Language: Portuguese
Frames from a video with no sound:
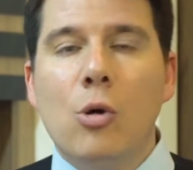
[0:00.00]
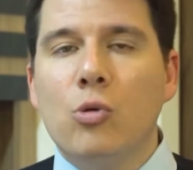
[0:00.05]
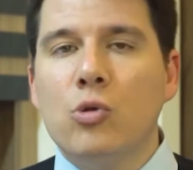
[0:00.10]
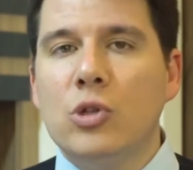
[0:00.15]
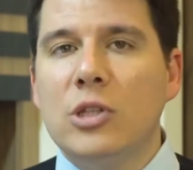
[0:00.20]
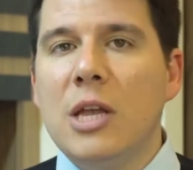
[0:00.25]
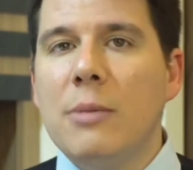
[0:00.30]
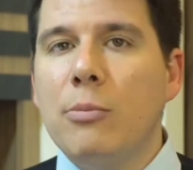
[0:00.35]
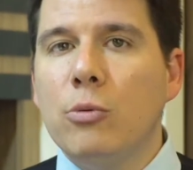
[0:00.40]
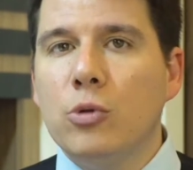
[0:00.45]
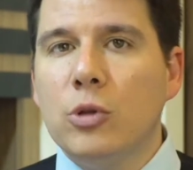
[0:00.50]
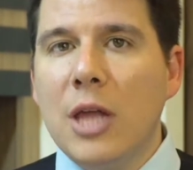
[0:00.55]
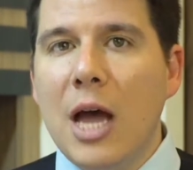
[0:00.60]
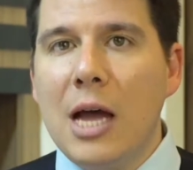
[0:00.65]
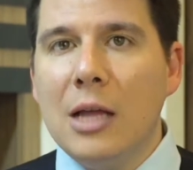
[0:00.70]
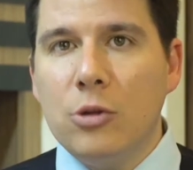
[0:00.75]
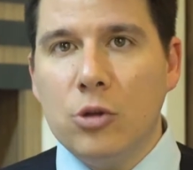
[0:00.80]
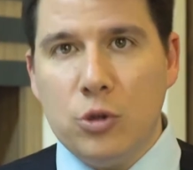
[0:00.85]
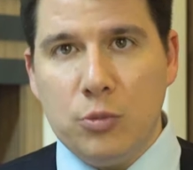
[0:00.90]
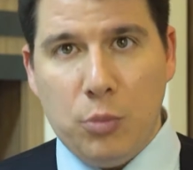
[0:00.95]
Os
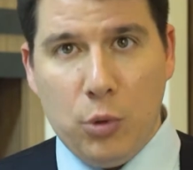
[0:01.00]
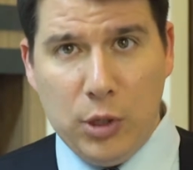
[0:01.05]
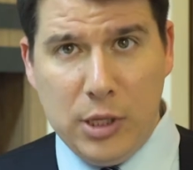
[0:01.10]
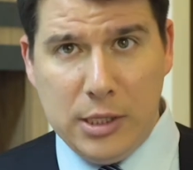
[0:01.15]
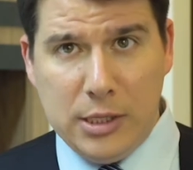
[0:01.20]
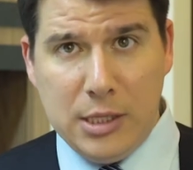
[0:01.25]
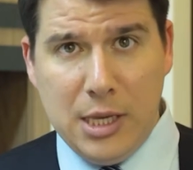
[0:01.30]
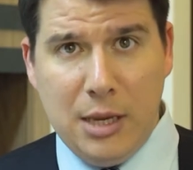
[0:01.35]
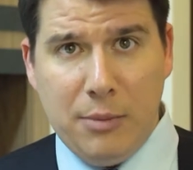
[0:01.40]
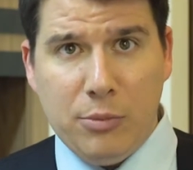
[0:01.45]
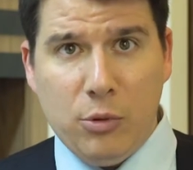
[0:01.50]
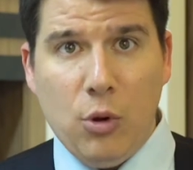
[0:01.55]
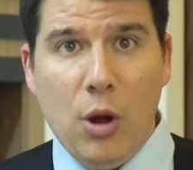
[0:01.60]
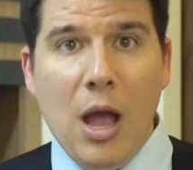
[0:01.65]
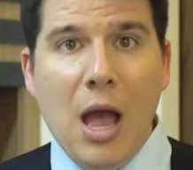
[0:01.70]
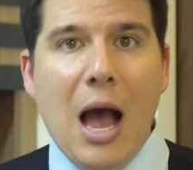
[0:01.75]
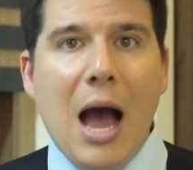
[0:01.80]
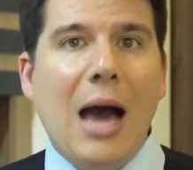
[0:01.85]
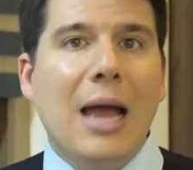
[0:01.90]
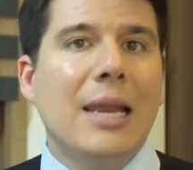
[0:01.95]
deputados, por exemplo,
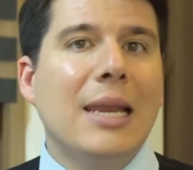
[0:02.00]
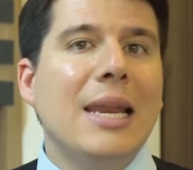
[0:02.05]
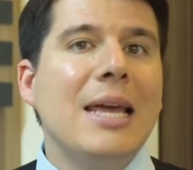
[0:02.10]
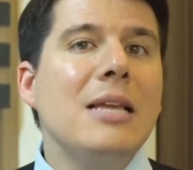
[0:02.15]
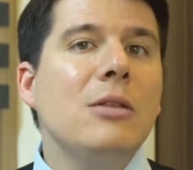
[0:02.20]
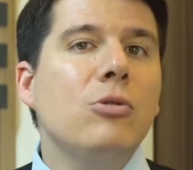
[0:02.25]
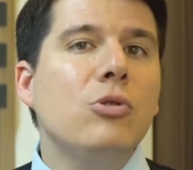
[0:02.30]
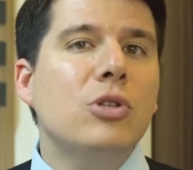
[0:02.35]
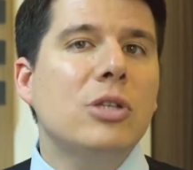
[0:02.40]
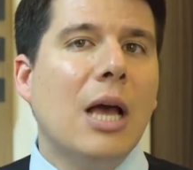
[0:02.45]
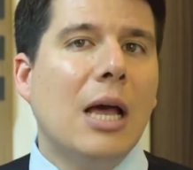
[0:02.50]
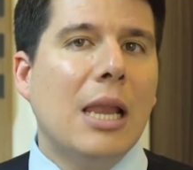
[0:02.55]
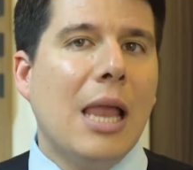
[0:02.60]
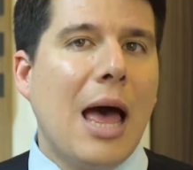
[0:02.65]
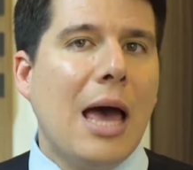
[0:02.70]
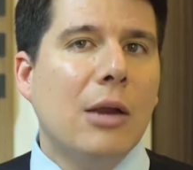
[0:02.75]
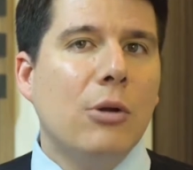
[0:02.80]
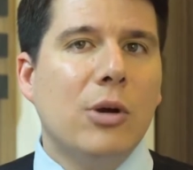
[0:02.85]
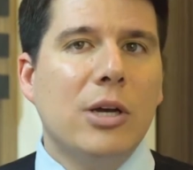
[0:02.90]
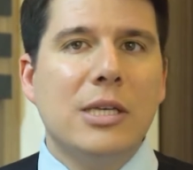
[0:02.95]
além do
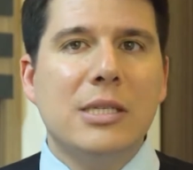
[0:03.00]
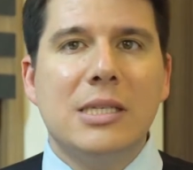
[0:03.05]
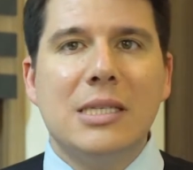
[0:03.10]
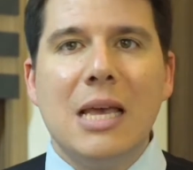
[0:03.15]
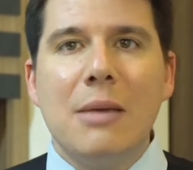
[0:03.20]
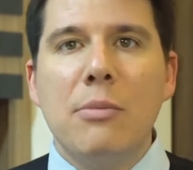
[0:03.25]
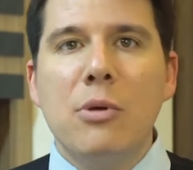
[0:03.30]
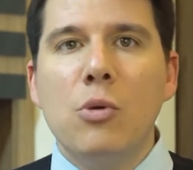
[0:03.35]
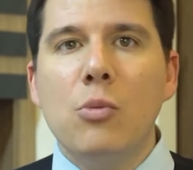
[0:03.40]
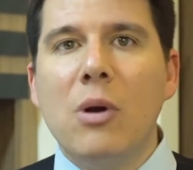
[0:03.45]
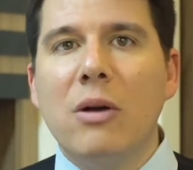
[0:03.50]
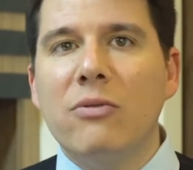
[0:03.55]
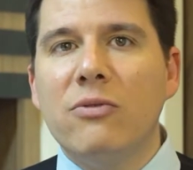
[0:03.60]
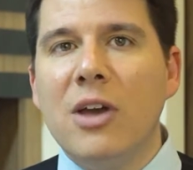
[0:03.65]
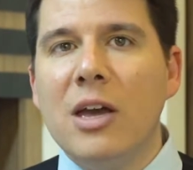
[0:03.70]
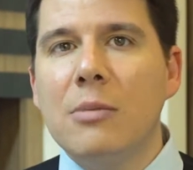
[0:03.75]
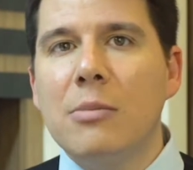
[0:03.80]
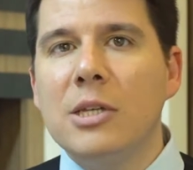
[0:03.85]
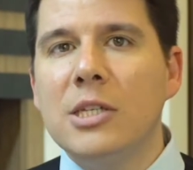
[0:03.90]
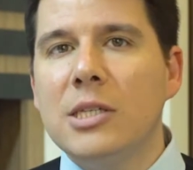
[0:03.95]
salário, recebem uma
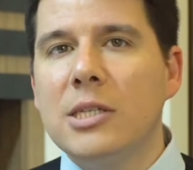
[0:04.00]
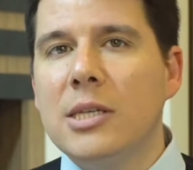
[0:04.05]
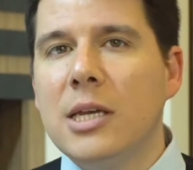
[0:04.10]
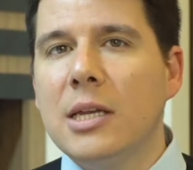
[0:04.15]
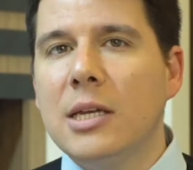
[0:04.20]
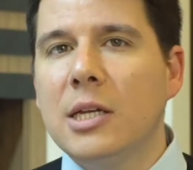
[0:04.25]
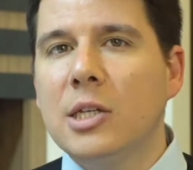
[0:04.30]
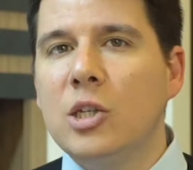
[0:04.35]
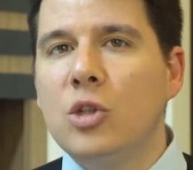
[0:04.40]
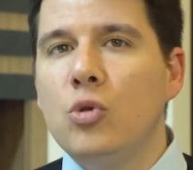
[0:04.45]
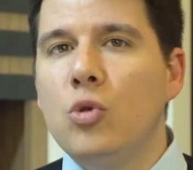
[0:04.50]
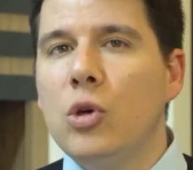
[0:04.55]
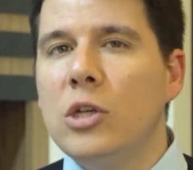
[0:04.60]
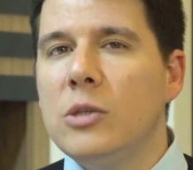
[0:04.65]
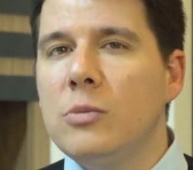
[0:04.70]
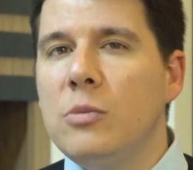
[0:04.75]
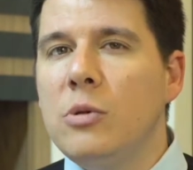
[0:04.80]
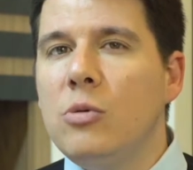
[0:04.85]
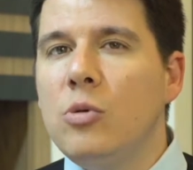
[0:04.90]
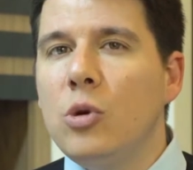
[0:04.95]
verba de cerca de R$
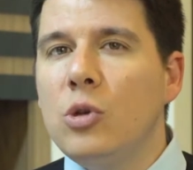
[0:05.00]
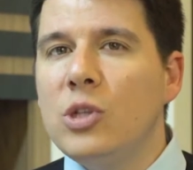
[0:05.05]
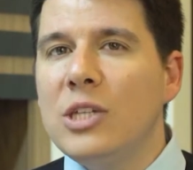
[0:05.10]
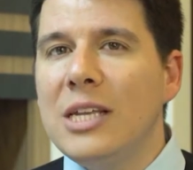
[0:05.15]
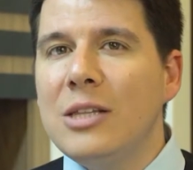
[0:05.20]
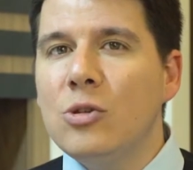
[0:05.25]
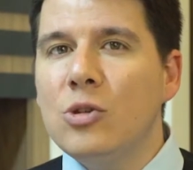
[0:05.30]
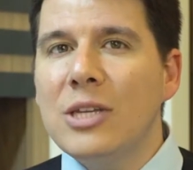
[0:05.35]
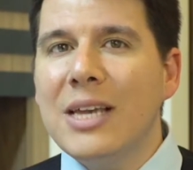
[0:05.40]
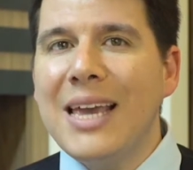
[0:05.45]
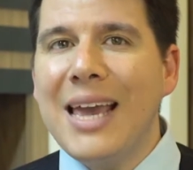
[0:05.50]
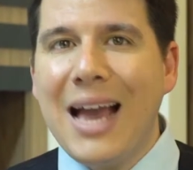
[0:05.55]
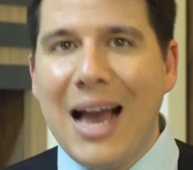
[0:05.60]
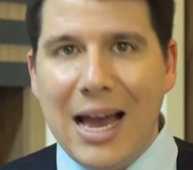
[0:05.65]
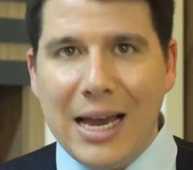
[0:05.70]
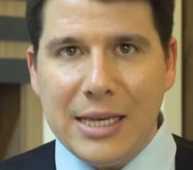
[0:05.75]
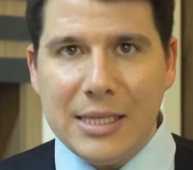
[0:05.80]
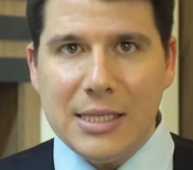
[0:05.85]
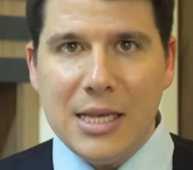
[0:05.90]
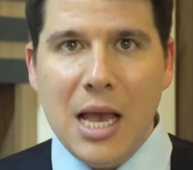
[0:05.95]

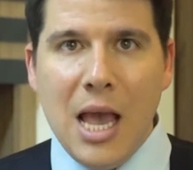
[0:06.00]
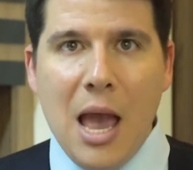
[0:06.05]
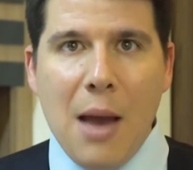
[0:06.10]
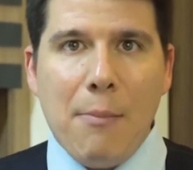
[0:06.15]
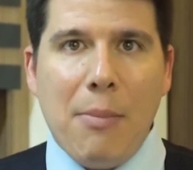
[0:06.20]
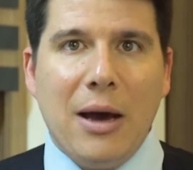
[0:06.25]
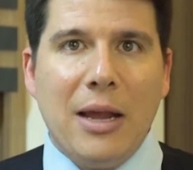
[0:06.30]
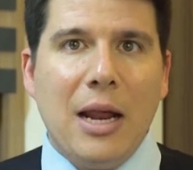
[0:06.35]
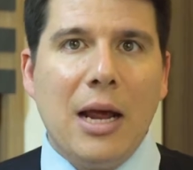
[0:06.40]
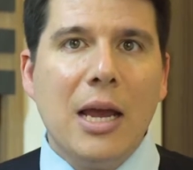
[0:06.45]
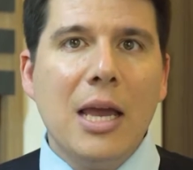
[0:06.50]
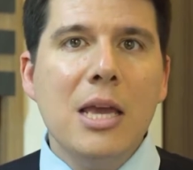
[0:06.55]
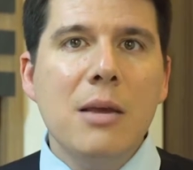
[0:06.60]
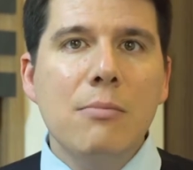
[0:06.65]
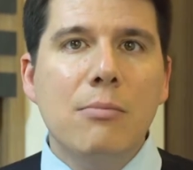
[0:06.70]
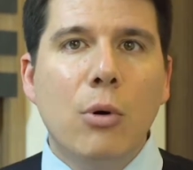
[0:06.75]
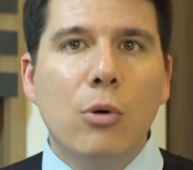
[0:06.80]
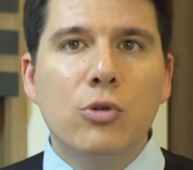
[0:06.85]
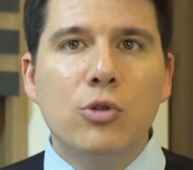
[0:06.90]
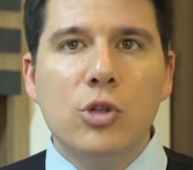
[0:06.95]
2.800 para
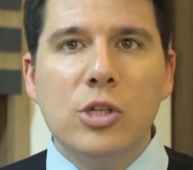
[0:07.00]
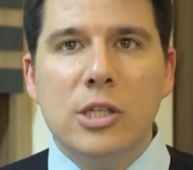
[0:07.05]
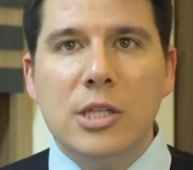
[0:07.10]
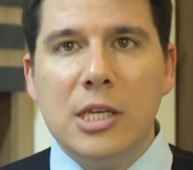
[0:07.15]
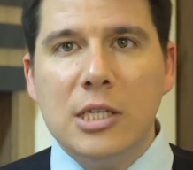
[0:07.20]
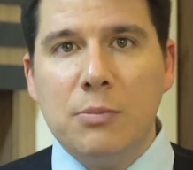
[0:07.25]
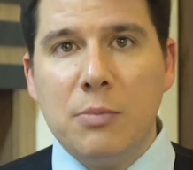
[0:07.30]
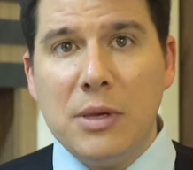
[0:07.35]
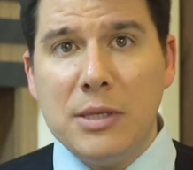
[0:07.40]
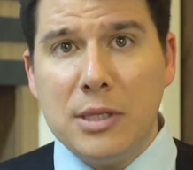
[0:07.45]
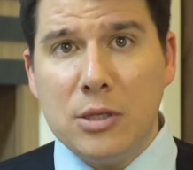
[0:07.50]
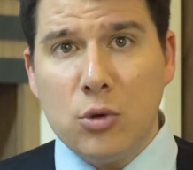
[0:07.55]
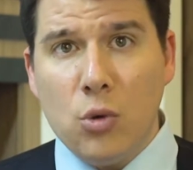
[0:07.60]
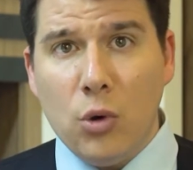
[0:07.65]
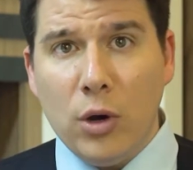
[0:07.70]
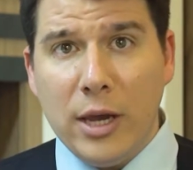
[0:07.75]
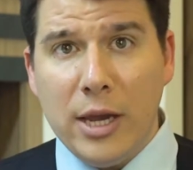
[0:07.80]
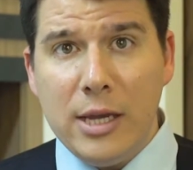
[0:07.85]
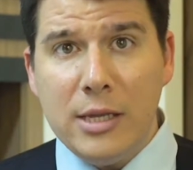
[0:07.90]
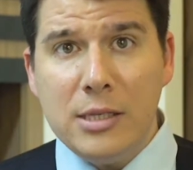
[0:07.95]
reembolso de despesas
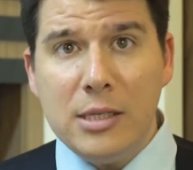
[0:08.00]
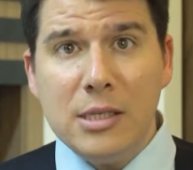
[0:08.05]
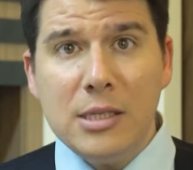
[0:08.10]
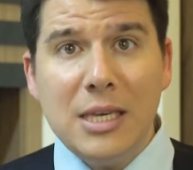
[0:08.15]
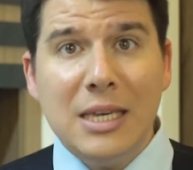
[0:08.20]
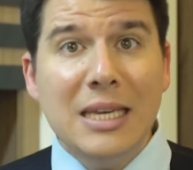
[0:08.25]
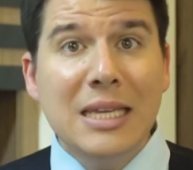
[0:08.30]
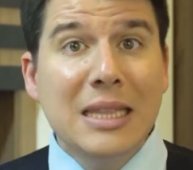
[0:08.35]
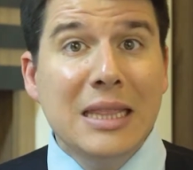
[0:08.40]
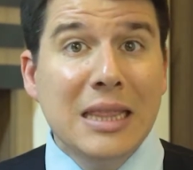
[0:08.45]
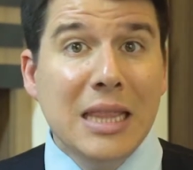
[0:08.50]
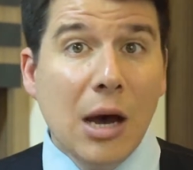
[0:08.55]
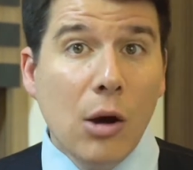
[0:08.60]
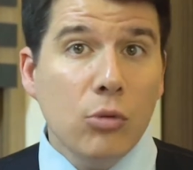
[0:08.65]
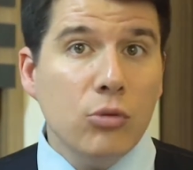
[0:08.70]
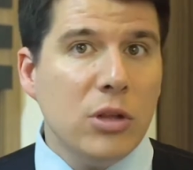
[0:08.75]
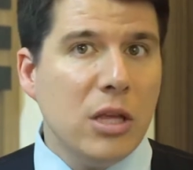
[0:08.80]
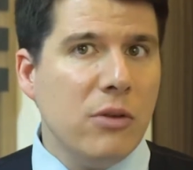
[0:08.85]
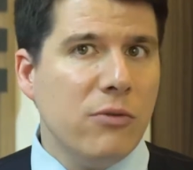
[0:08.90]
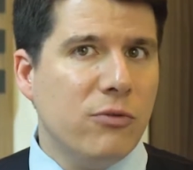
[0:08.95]
correntes e
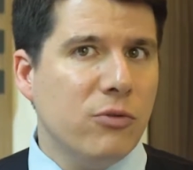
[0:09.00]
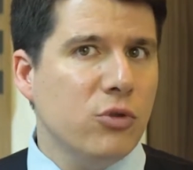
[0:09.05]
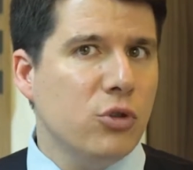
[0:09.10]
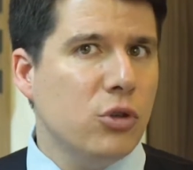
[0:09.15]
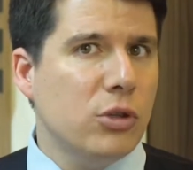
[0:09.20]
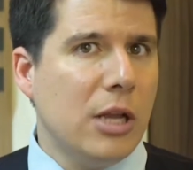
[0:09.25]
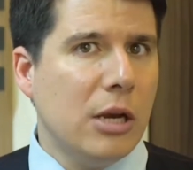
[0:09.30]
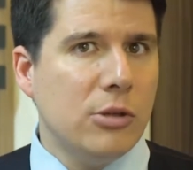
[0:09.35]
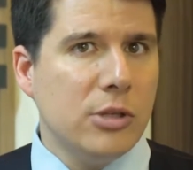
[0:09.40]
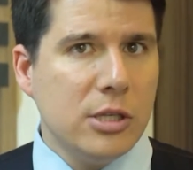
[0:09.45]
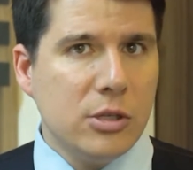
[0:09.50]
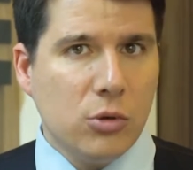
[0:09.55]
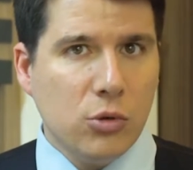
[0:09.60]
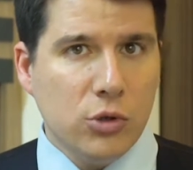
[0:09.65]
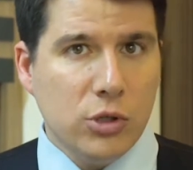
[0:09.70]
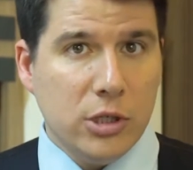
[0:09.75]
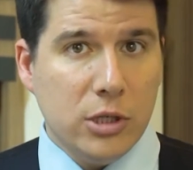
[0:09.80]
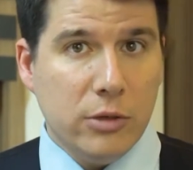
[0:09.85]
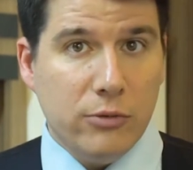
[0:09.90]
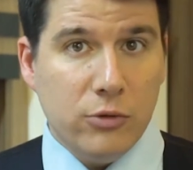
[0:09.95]
não têm funcionários
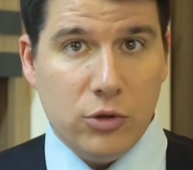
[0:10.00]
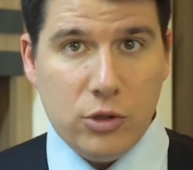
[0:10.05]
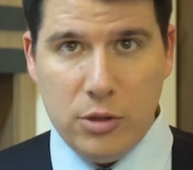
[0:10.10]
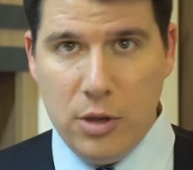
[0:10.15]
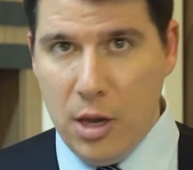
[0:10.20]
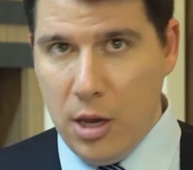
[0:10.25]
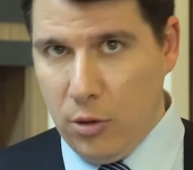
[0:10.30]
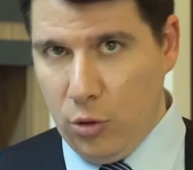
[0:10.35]
exclusivos.